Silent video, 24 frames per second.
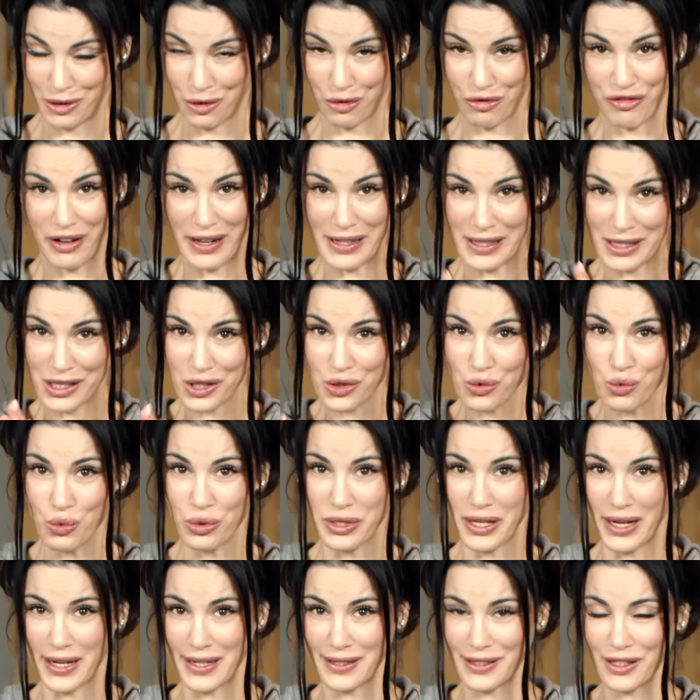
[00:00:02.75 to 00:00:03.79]
Und falls du
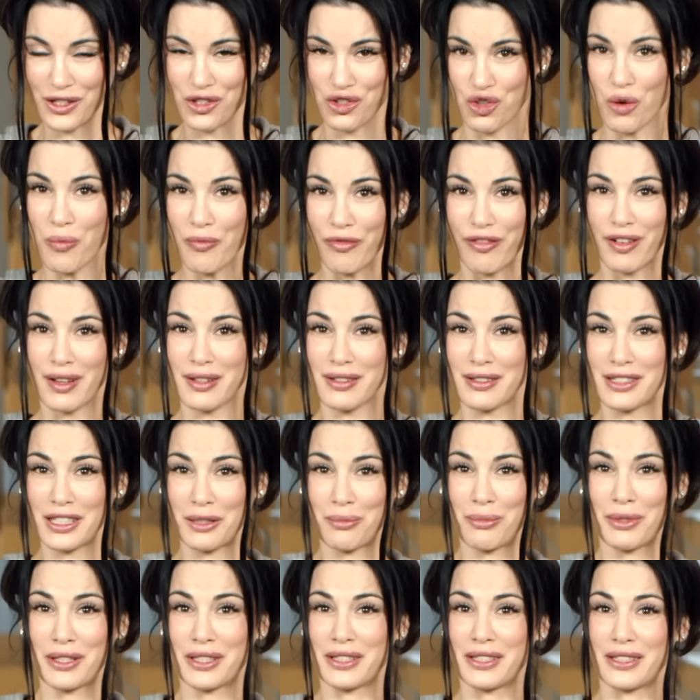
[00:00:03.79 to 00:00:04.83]
denkst, es stimmt was nicht
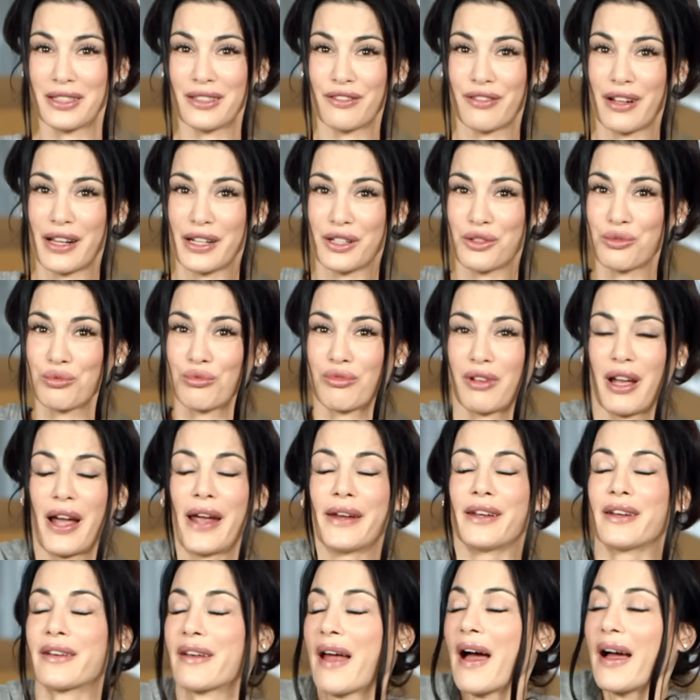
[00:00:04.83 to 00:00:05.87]
mit dir, weil du
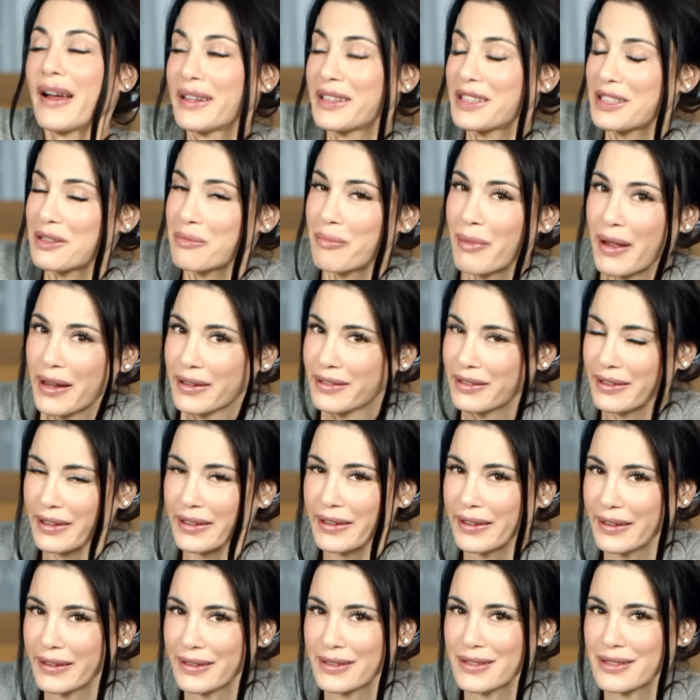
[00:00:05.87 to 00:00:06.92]
keine Nachrichten mehr
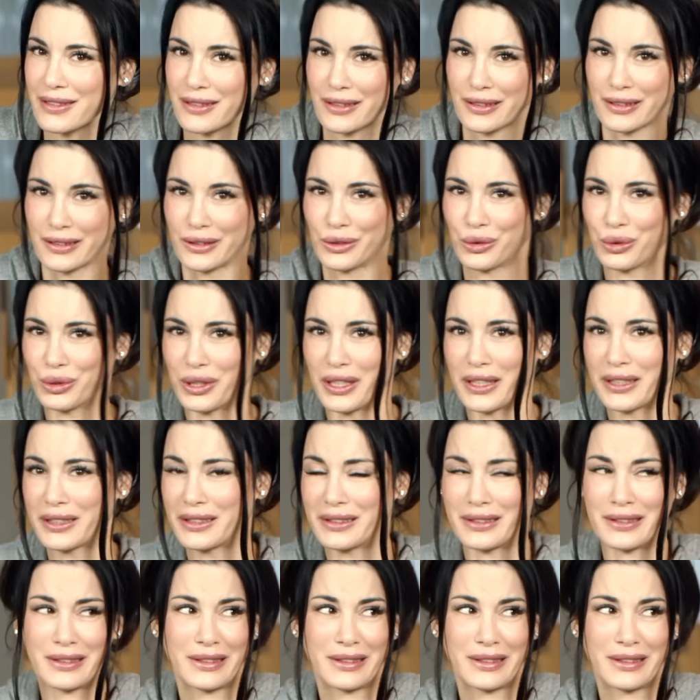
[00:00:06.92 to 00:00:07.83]
erträgst oder